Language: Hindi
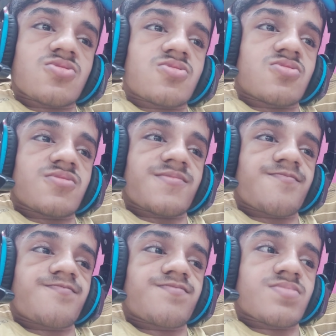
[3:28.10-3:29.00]
तो
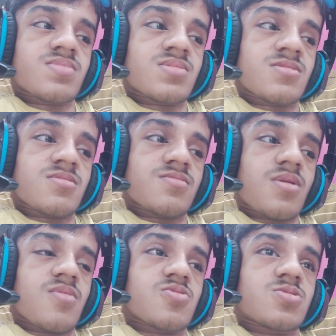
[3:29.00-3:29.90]

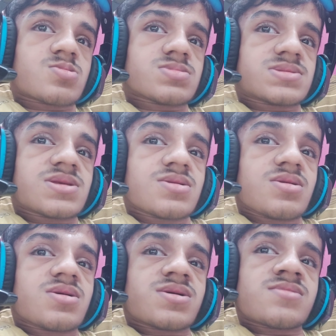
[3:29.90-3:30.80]
हम लोग उस
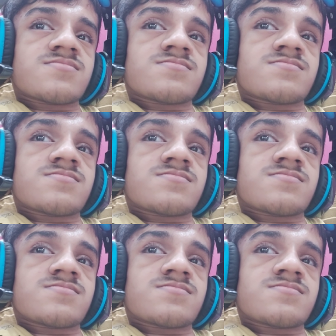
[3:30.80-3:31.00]
दिन गए